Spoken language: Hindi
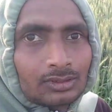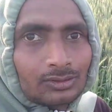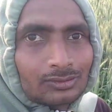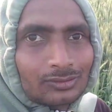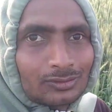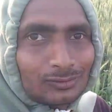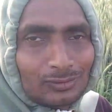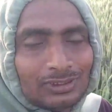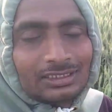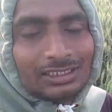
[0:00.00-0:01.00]
दोस्तों सुन
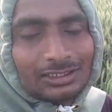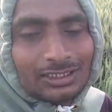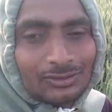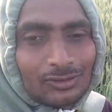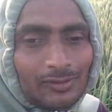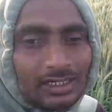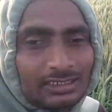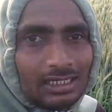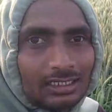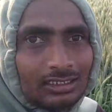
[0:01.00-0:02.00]
लीजिए देखो आवाज़
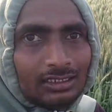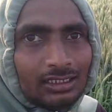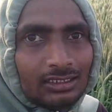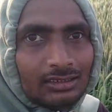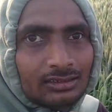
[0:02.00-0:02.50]
आ रही है